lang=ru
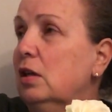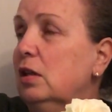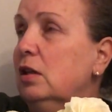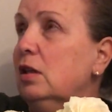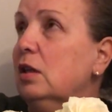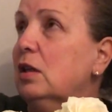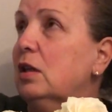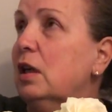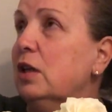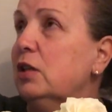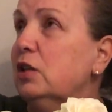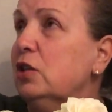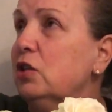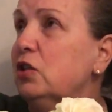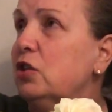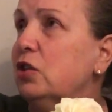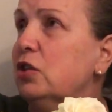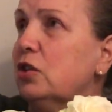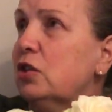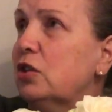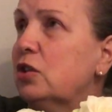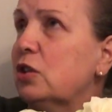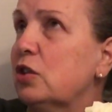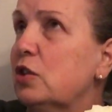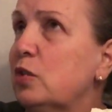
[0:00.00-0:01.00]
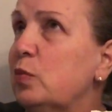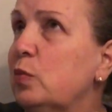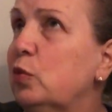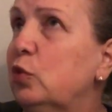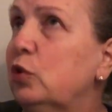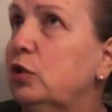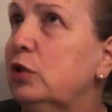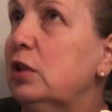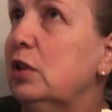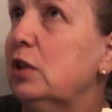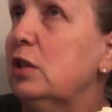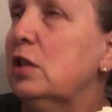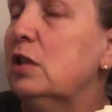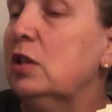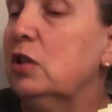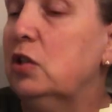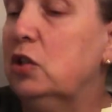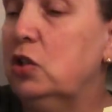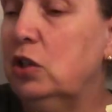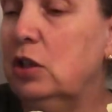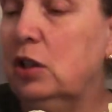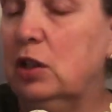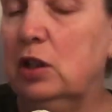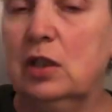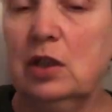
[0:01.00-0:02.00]
И, конечно же, смотрите
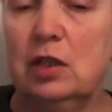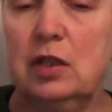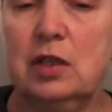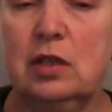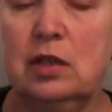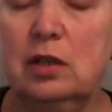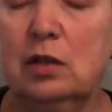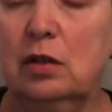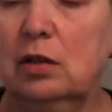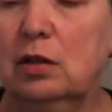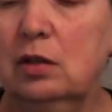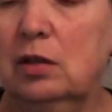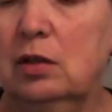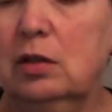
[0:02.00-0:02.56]
через